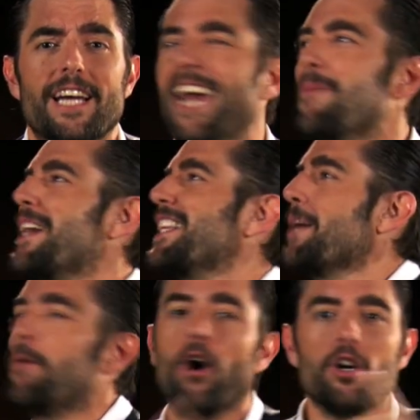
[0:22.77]
El
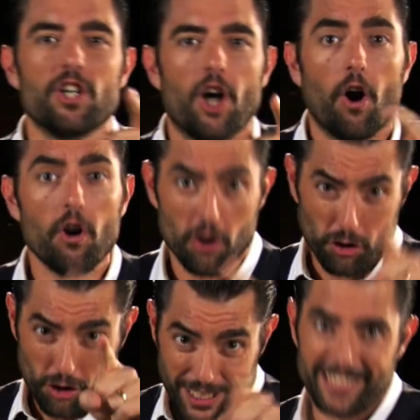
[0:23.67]
medievo, no,
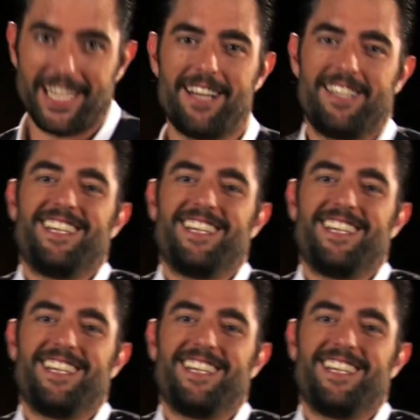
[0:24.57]
los 80.